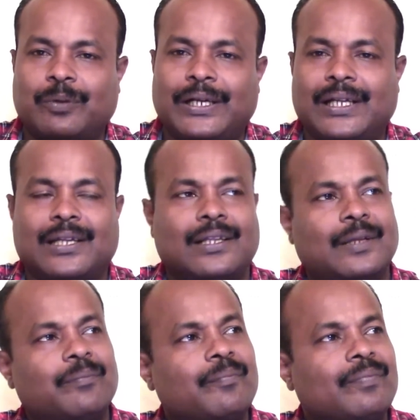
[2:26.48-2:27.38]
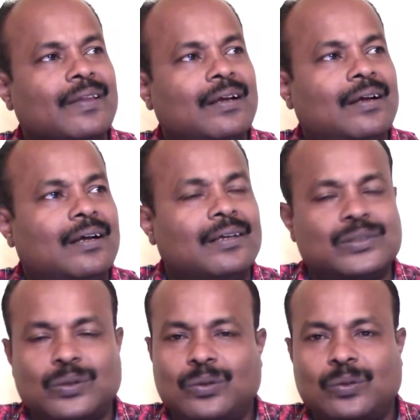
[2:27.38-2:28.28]
போயிட்டே இருக்குது
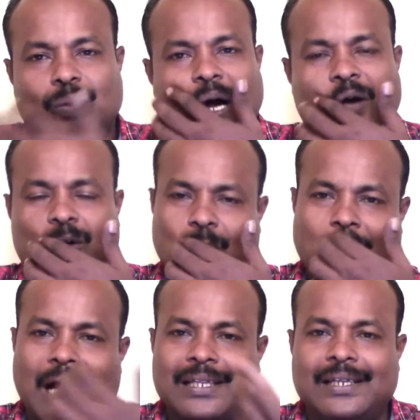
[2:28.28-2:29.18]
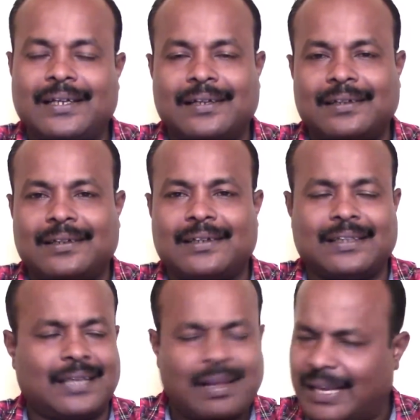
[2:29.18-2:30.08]
ஸோ அவர் ஒரு காதலி
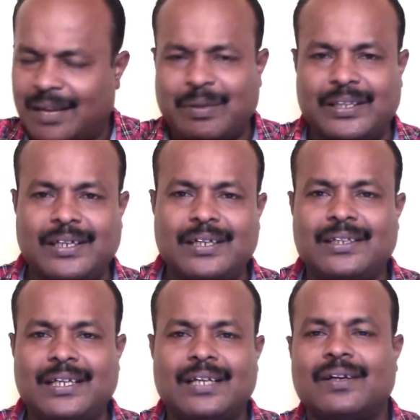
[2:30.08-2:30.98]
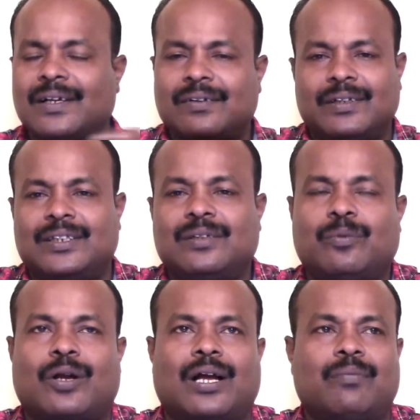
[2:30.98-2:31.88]
இருக்குதுன்றதெல்லாம் எல்லாமே திடீர் திடீர்னு வந்துட்டு
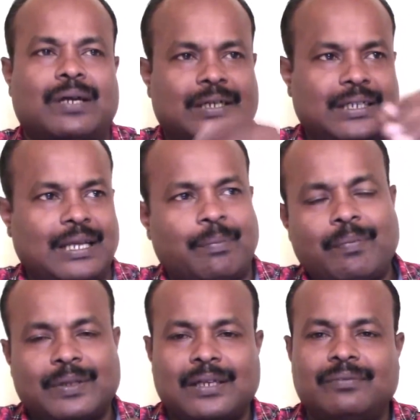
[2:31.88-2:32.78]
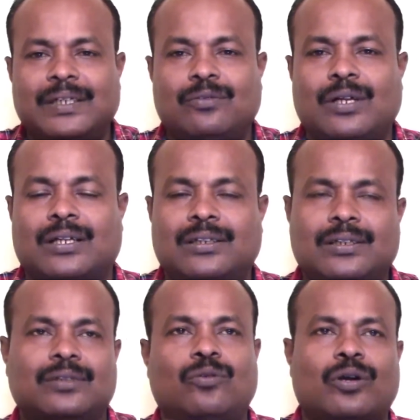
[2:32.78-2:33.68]
போகிறாங்க பட் எப்போ பார்த்தாலும் வீட்டு உள்ளே
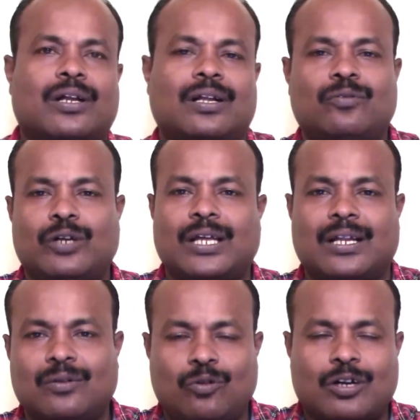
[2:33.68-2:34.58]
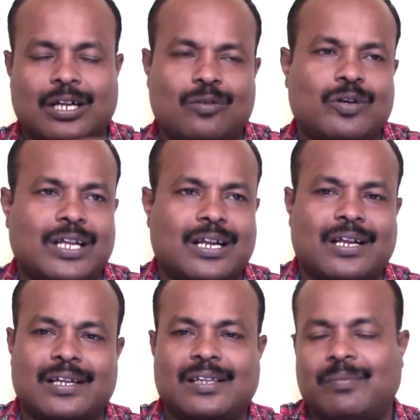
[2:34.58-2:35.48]
இருந்துட்டு ஓடுறாரு ஓடியாரு ஓடுறாரு
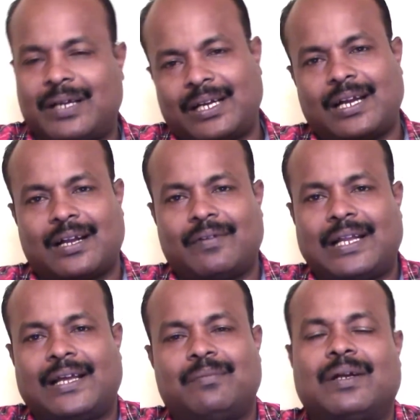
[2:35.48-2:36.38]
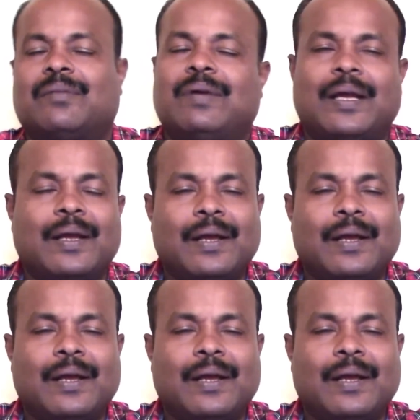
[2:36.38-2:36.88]
ஓடிடுறாரு இந்த மாதிரியான வேலைகள் மட்டுமே